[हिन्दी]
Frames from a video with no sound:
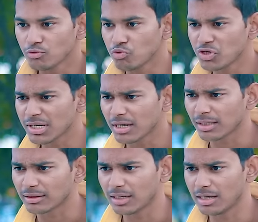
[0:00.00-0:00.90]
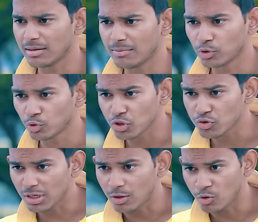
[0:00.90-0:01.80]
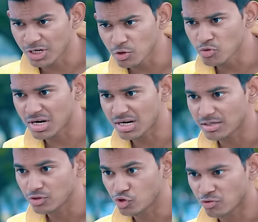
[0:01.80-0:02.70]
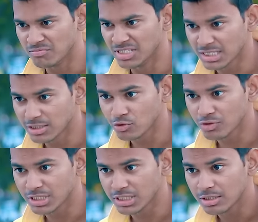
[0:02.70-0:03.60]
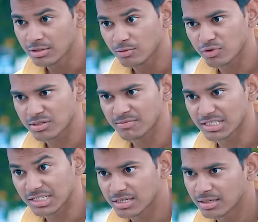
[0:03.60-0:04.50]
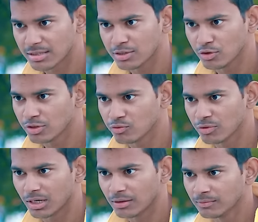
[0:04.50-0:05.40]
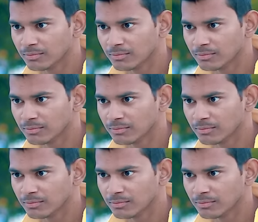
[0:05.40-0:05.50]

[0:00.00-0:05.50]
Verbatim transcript: तुझे क्या लगता है मैं तुझे उसका होने दूंगा जो मेरी नहीं हुई ना उसे मैं किसी की नहीं होने दूंगा